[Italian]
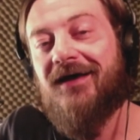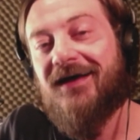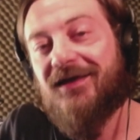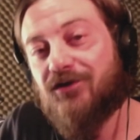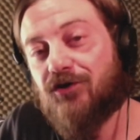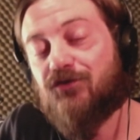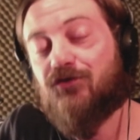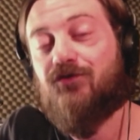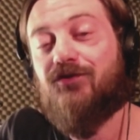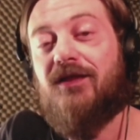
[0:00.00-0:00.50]

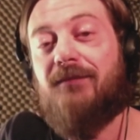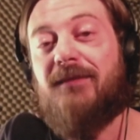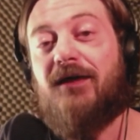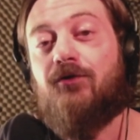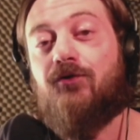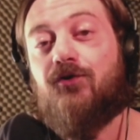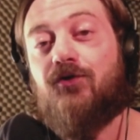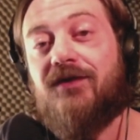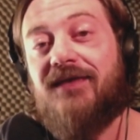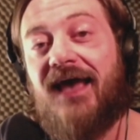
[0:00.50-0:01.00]
Io sono
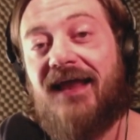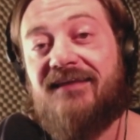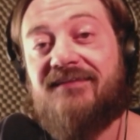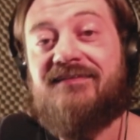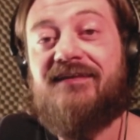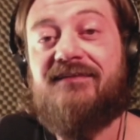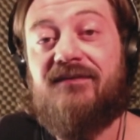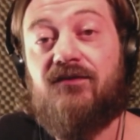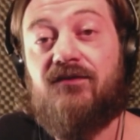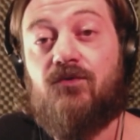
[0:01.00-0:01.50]
Damiano Crognali,
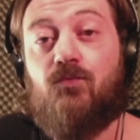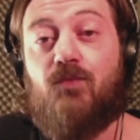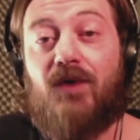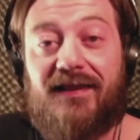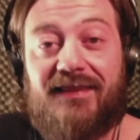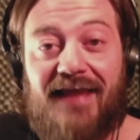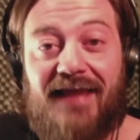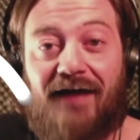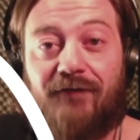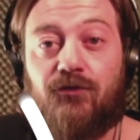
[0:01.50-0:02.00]
state
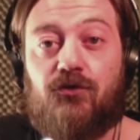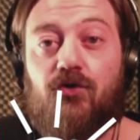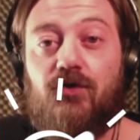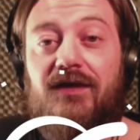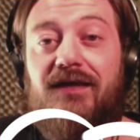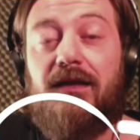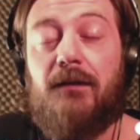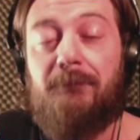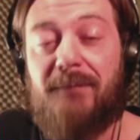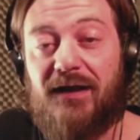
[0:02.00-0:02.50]
guardando
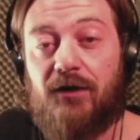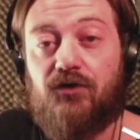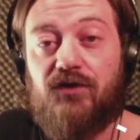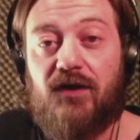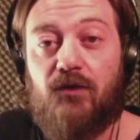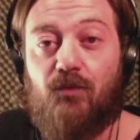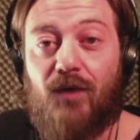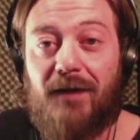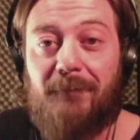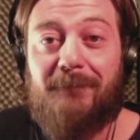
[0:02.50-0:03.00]
Il Bello
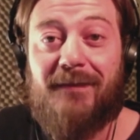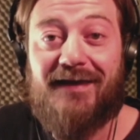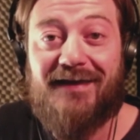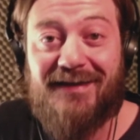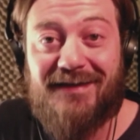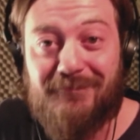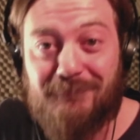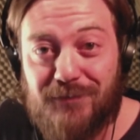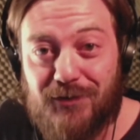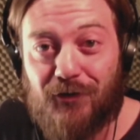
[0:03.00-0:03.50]
del Web,
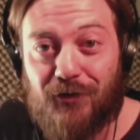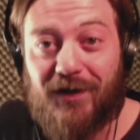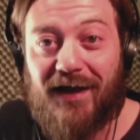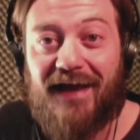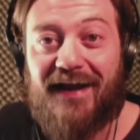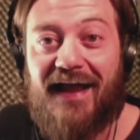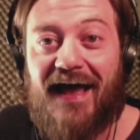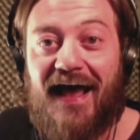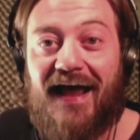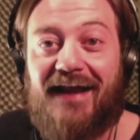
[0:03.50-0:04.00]
il mio
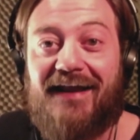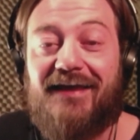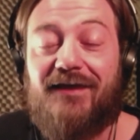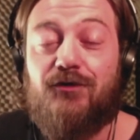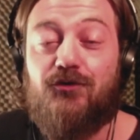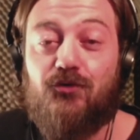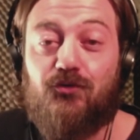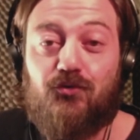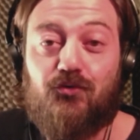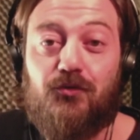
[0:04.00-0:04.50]
canale
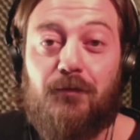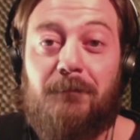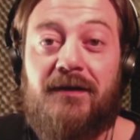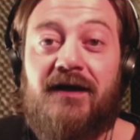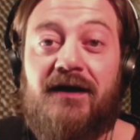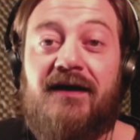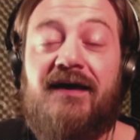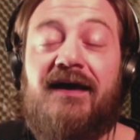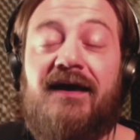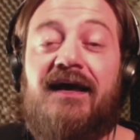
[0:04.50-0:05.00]

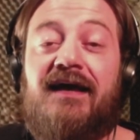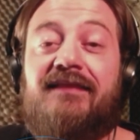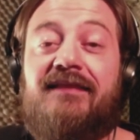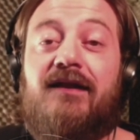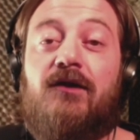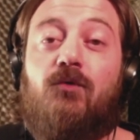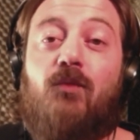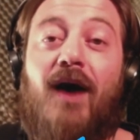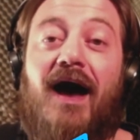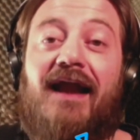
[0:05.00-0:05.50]
YouTube,
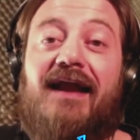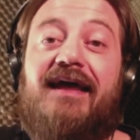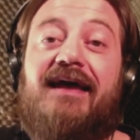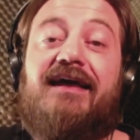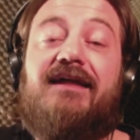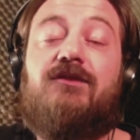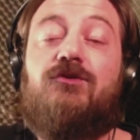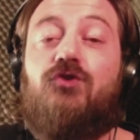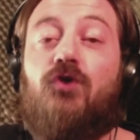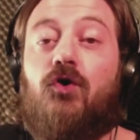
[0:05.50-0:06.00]
nel
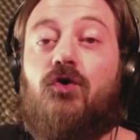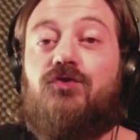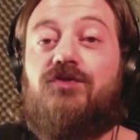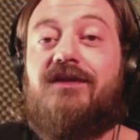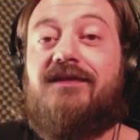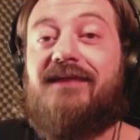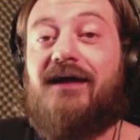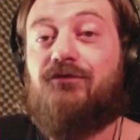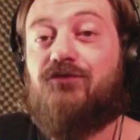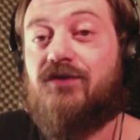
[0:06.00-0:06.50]
quale do
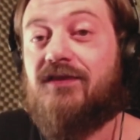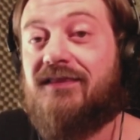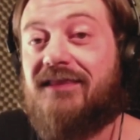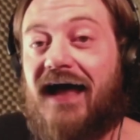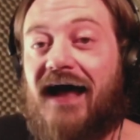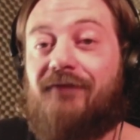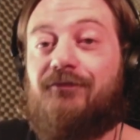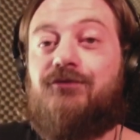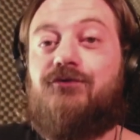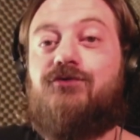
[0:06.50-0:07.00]
di tanto in
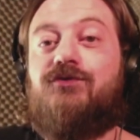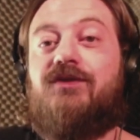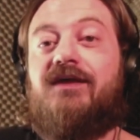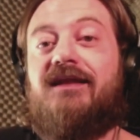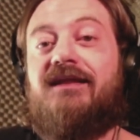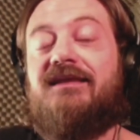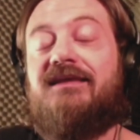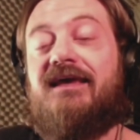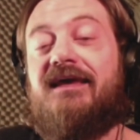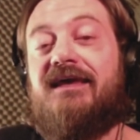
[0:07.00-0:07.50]
tanto
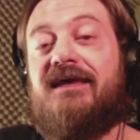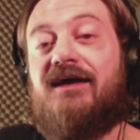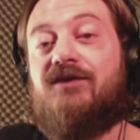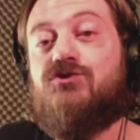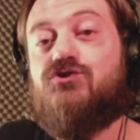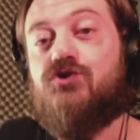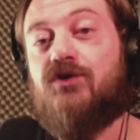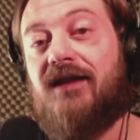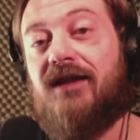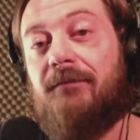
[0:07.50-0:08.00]
degli
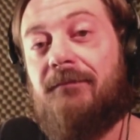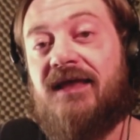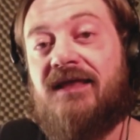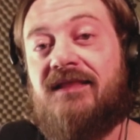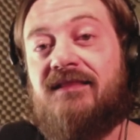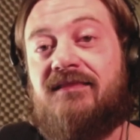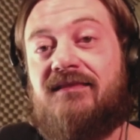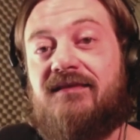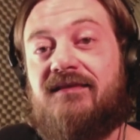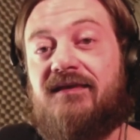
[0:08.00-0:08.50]

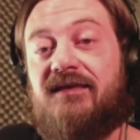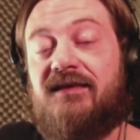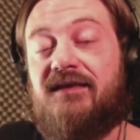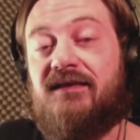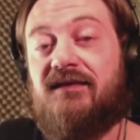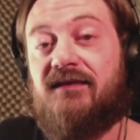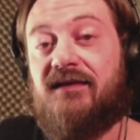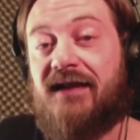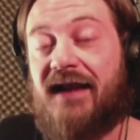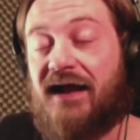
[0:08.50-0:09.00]

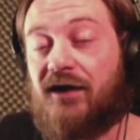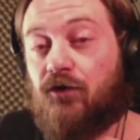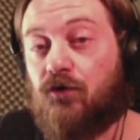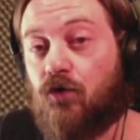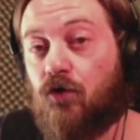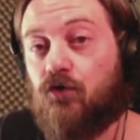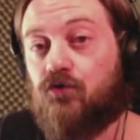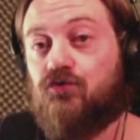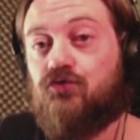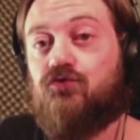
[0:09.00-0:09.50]
aggiornamenti,
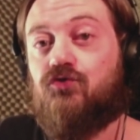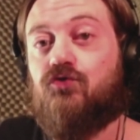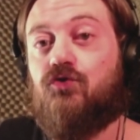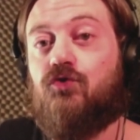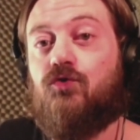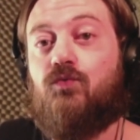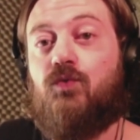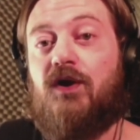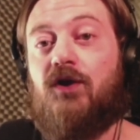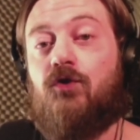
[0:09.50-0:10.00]

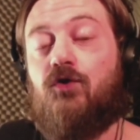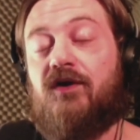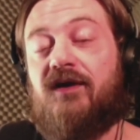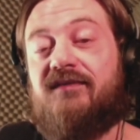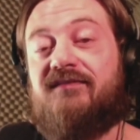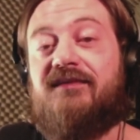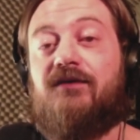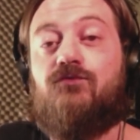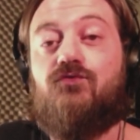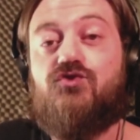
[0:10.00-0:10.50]
racconto quello che
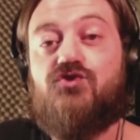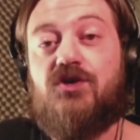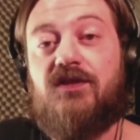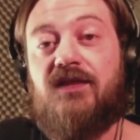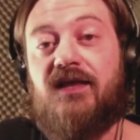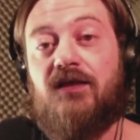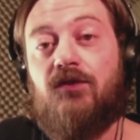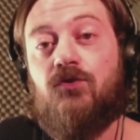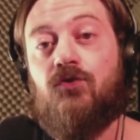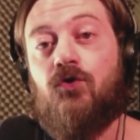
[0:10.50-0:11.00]
sta
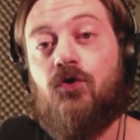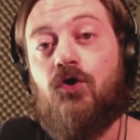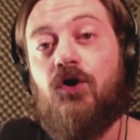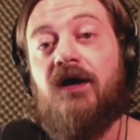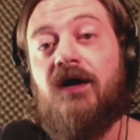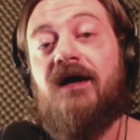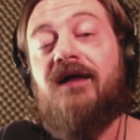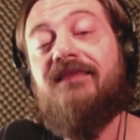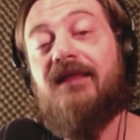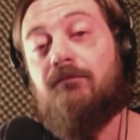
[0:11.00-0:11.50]
succedendo
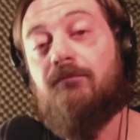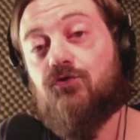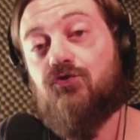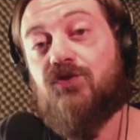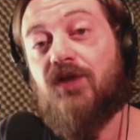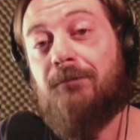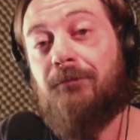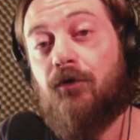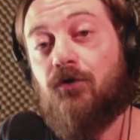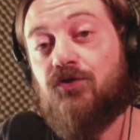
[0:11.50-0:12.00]
nel mondo mondo
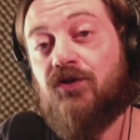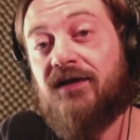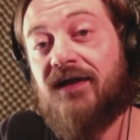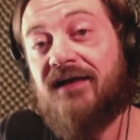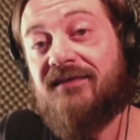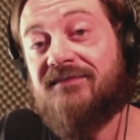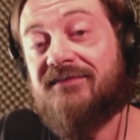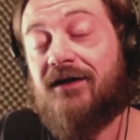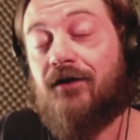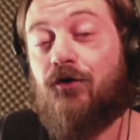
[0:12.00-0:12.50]
dei
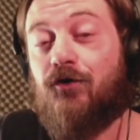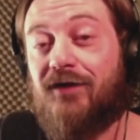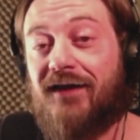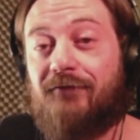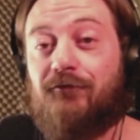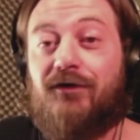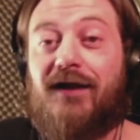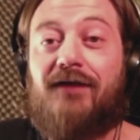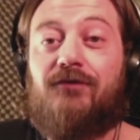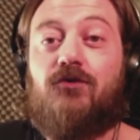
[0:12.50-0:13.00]
podcast, ho
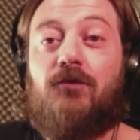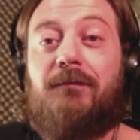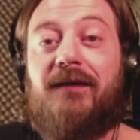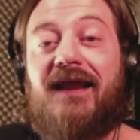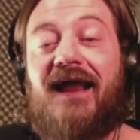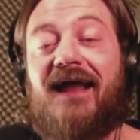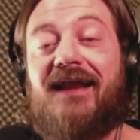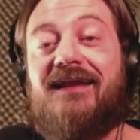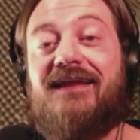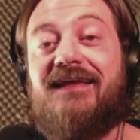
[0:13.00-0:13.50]
lavorato
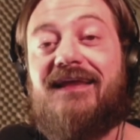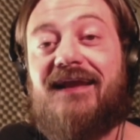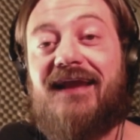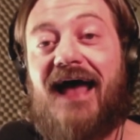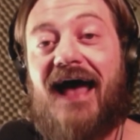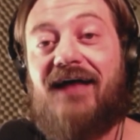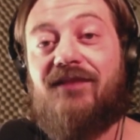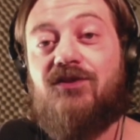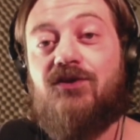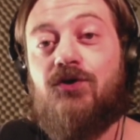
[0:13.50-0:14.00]
per anni in
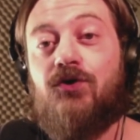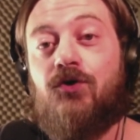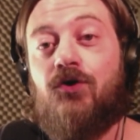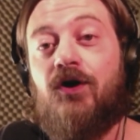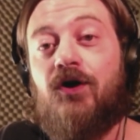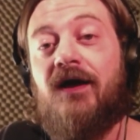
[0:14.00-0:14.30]
radio